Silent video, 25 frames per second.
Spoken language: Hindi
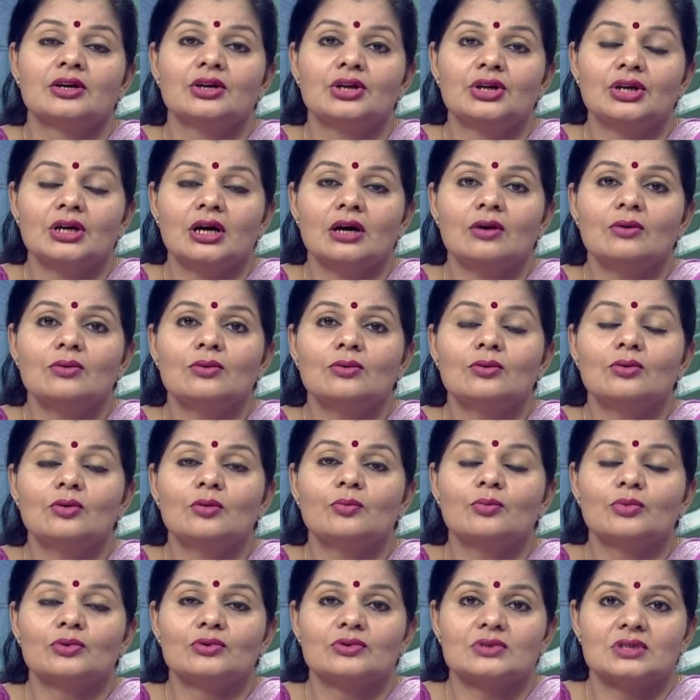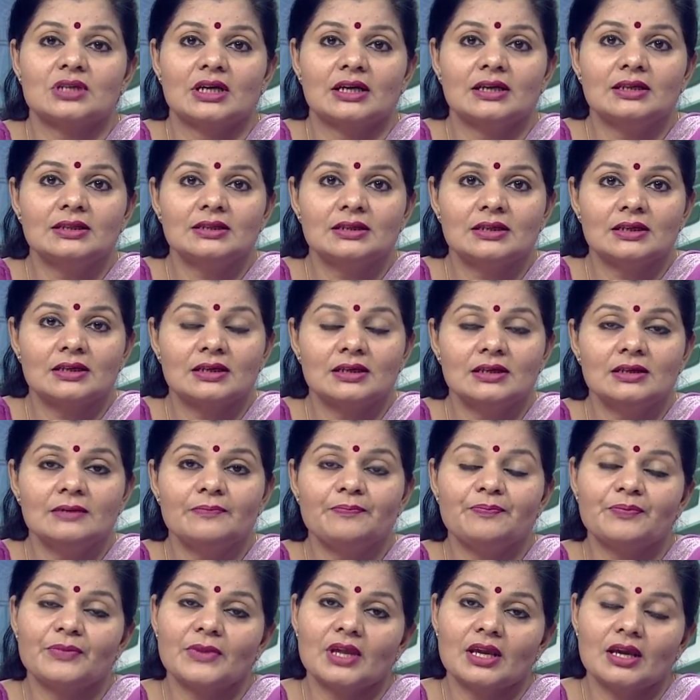क्रियाओं को प्रोत्साहित
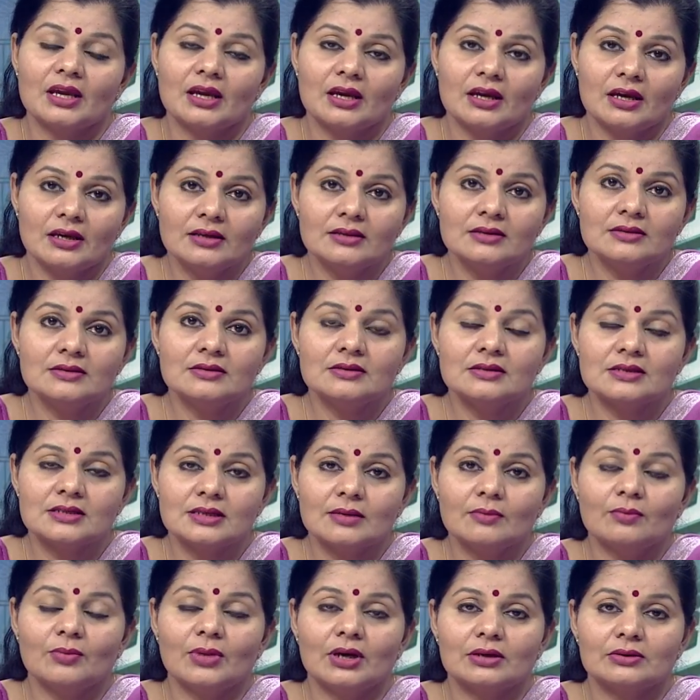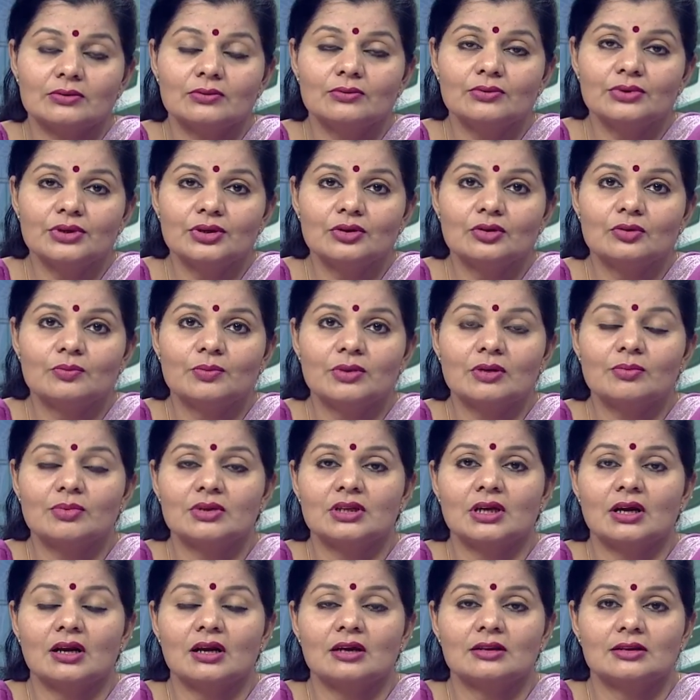करें इन सब बातों के ऊपर
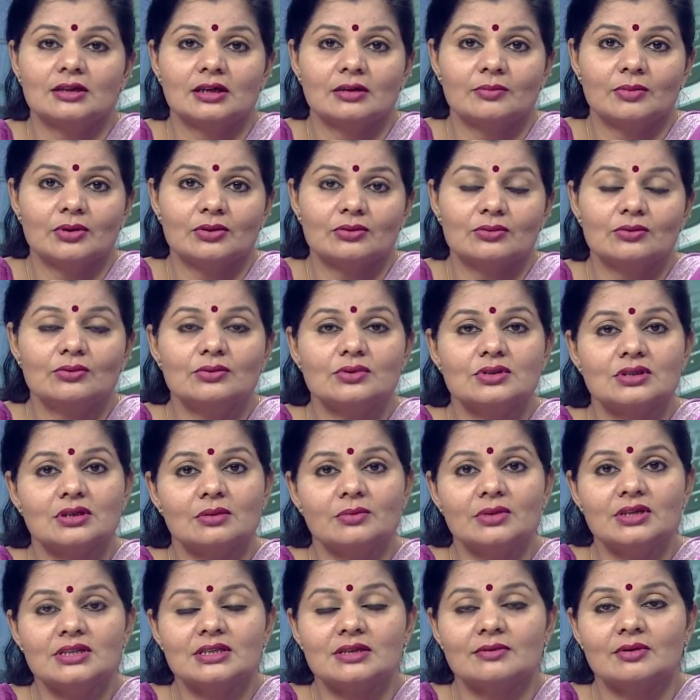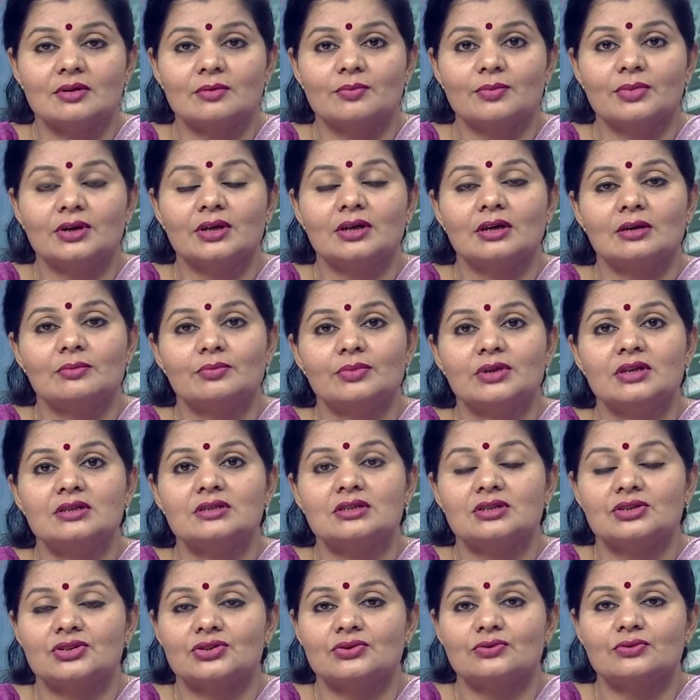प्रधानाध्यापक को समय समय पर अपने
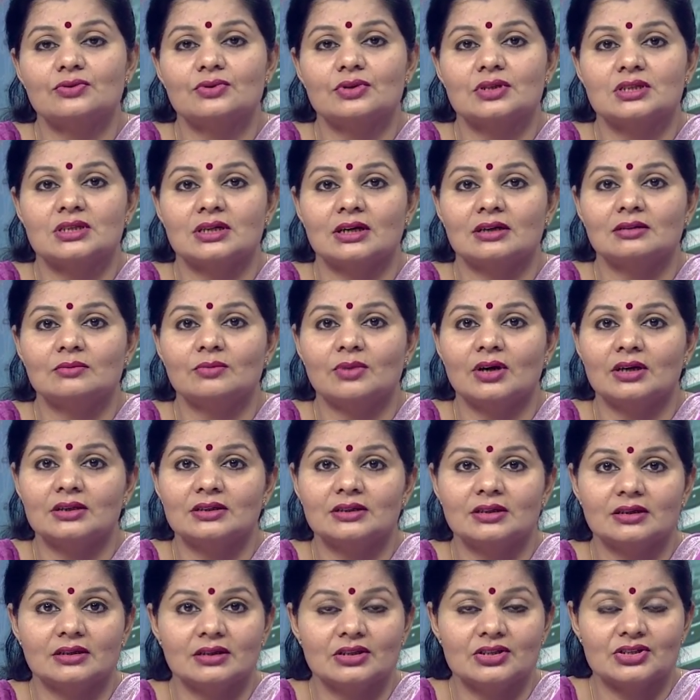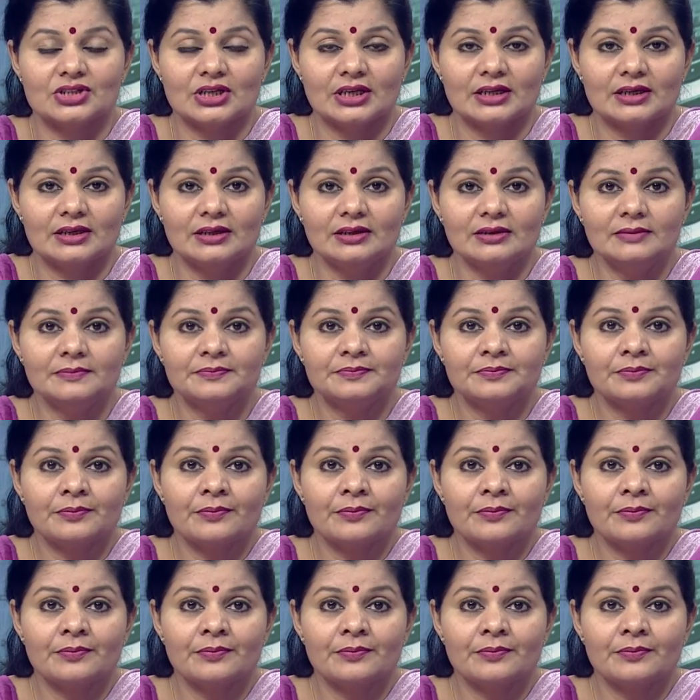शिक्षकों के साथ बात करनी चाहिए